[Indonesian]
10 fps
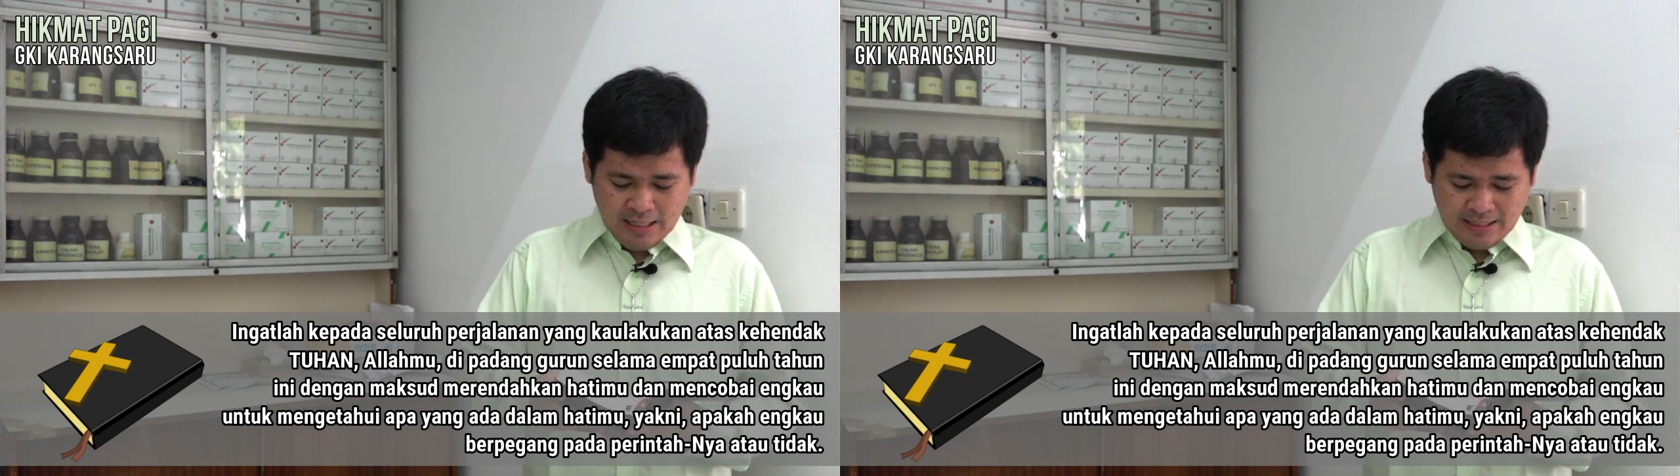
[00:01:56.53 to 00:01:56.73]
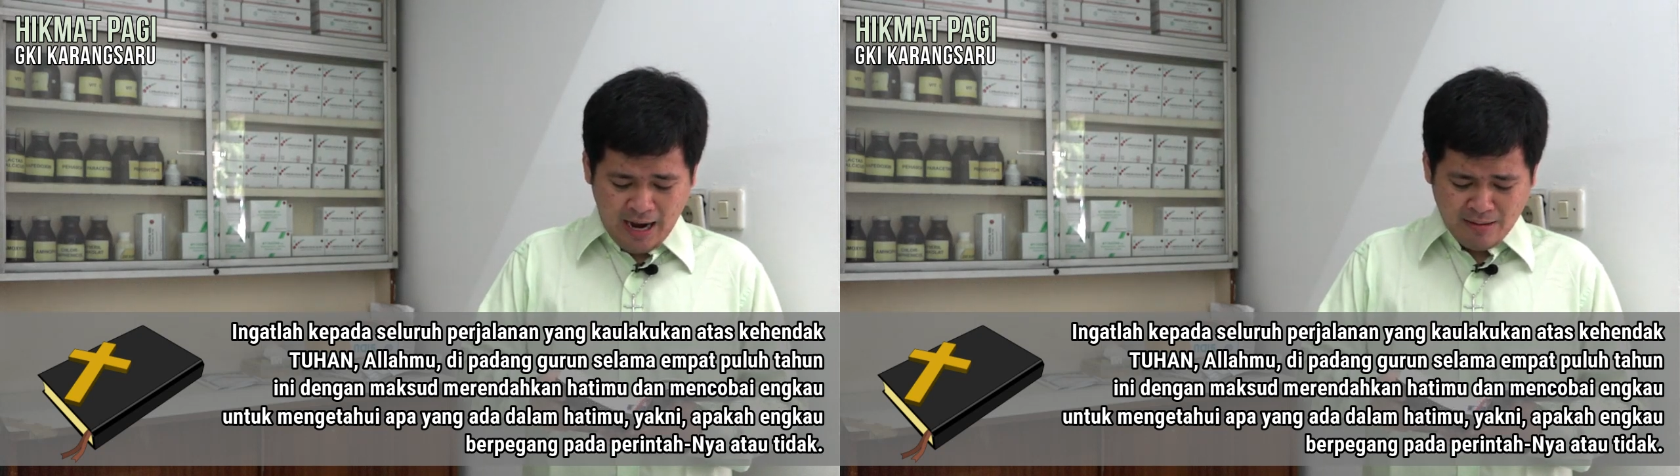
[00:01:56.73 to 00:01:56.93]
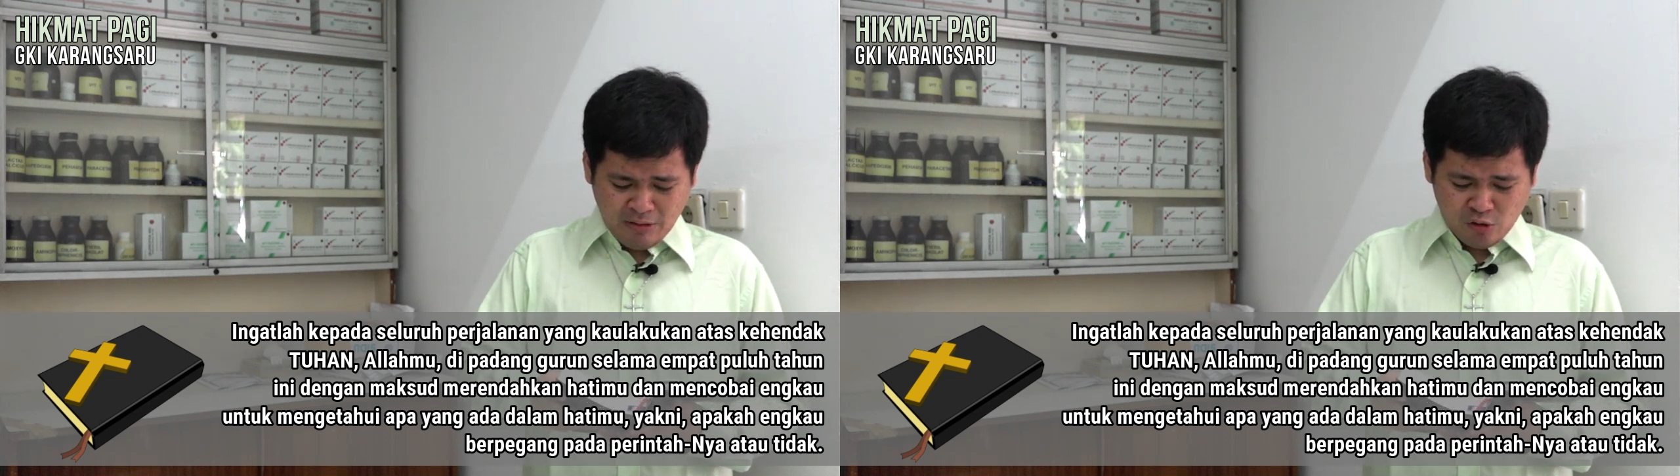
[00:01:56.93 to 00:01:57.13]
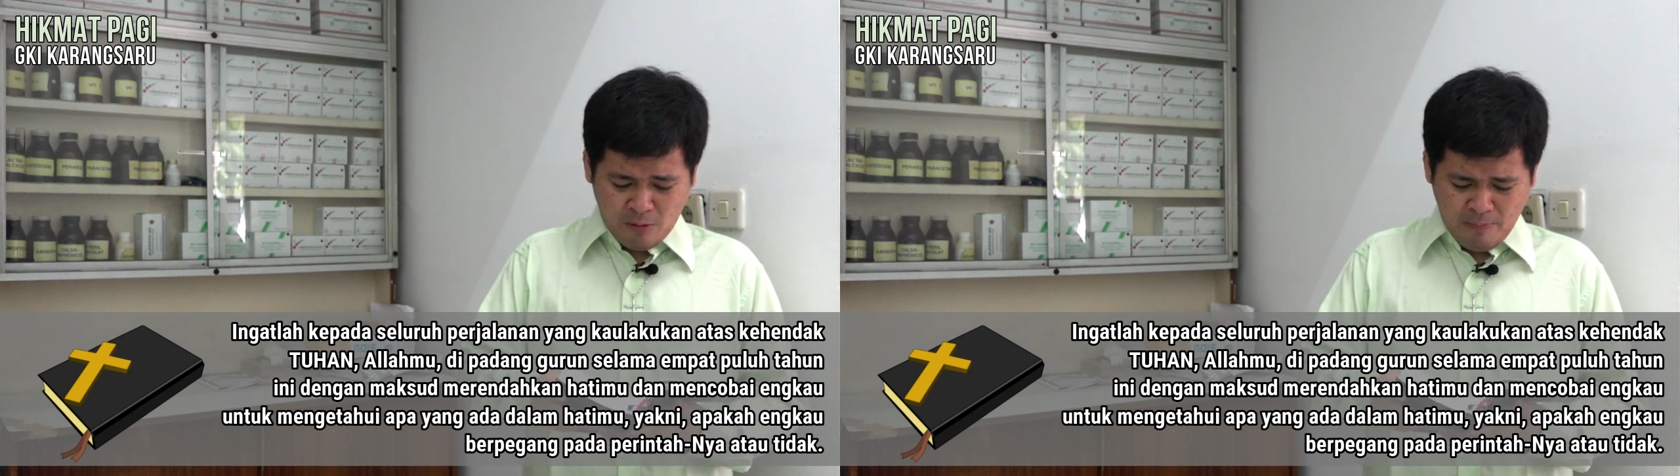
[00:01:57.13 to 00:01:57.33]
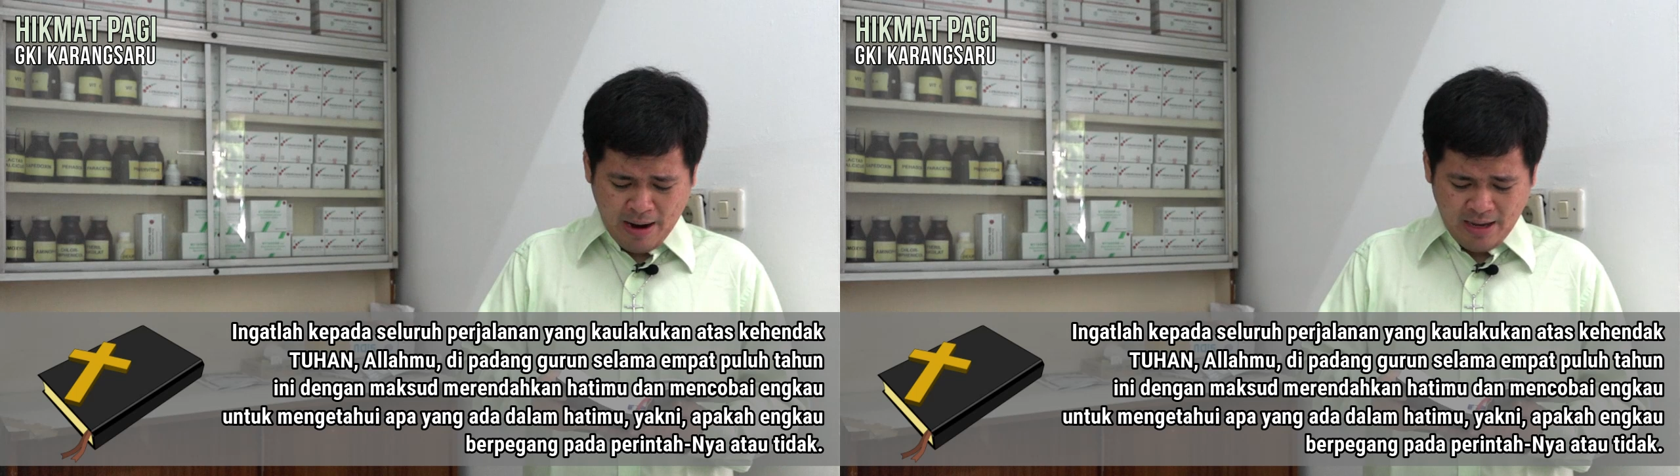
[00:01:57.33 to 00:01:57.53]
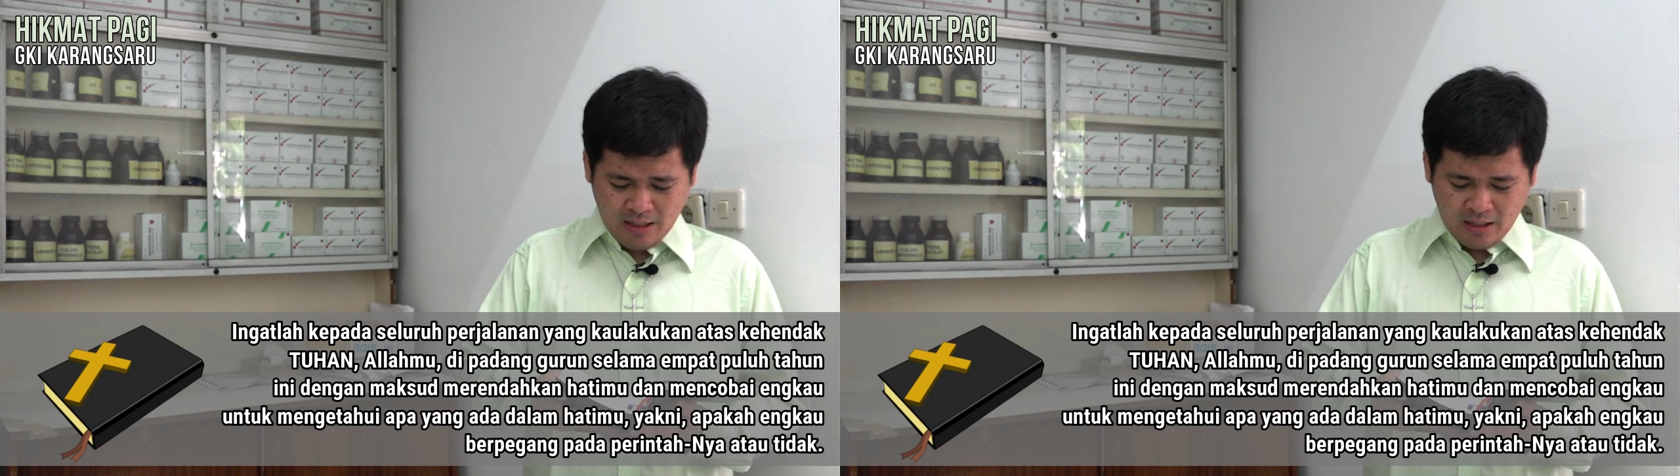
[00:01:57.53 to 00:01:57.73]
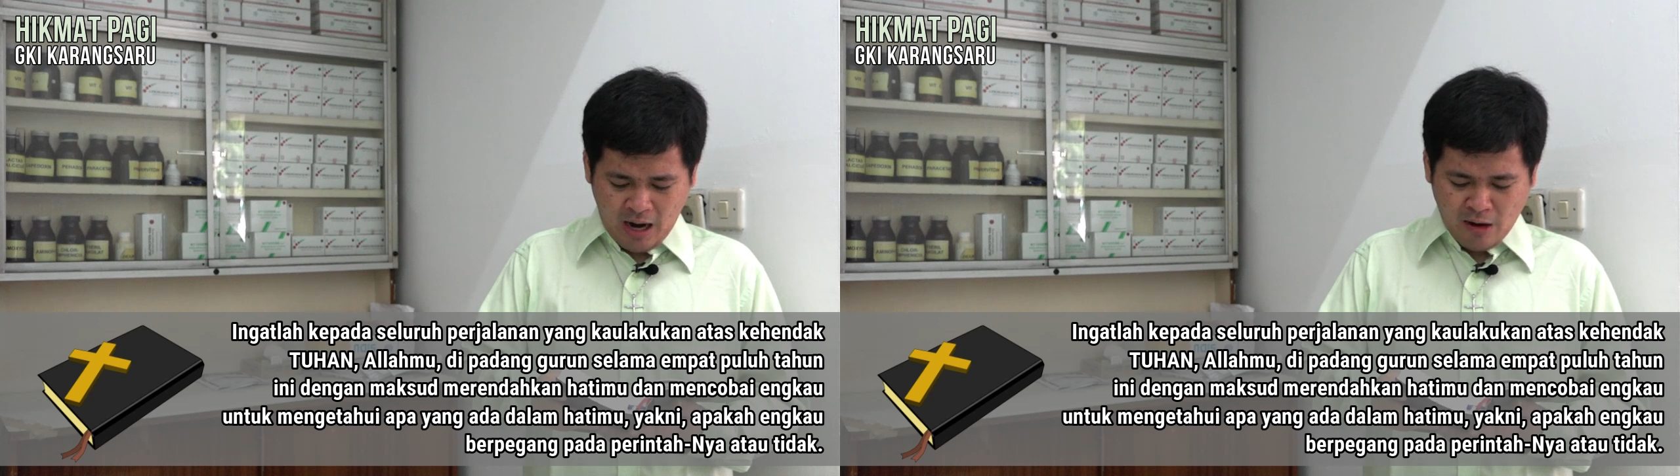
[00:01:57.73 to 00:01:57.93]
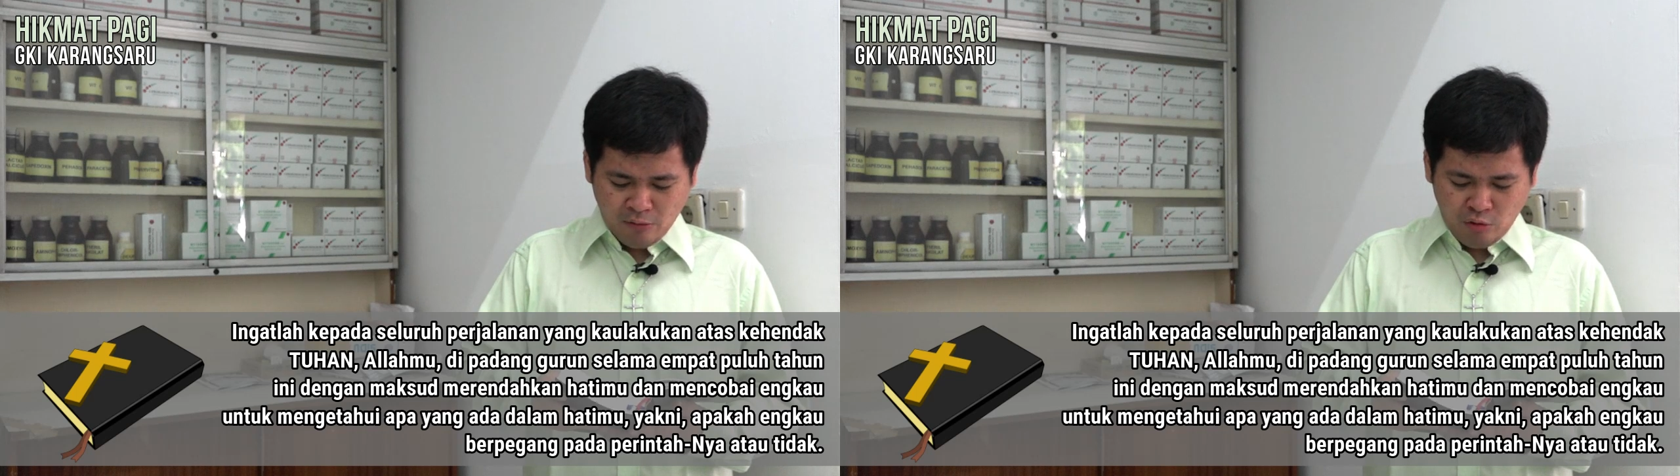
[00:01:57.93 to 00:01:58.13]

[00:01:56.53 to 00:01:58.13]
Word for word: dan mencobai engkau